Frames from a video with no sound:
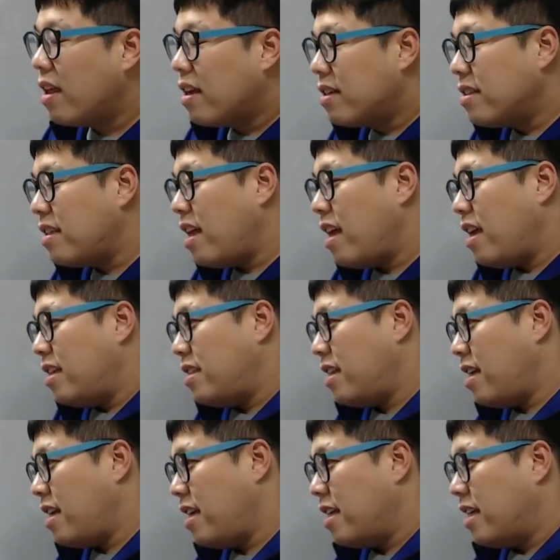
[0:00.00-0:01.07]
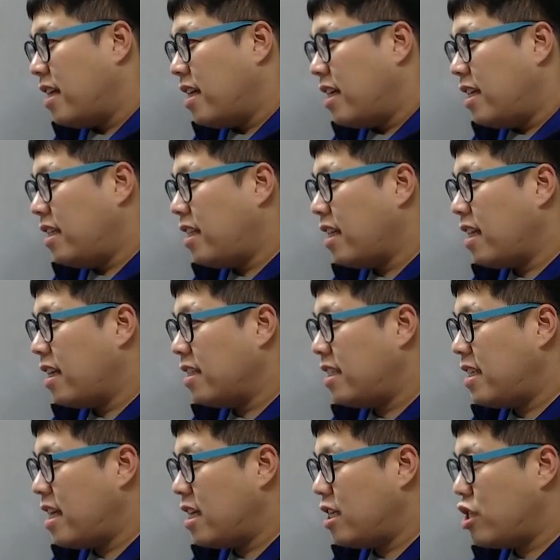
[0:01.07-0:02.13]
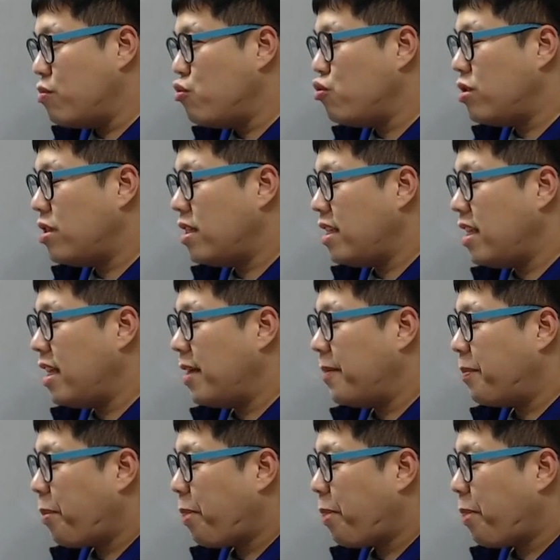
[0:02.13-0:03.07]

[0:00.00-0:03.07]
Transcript: 근데 이제 이때 당시에 김유신이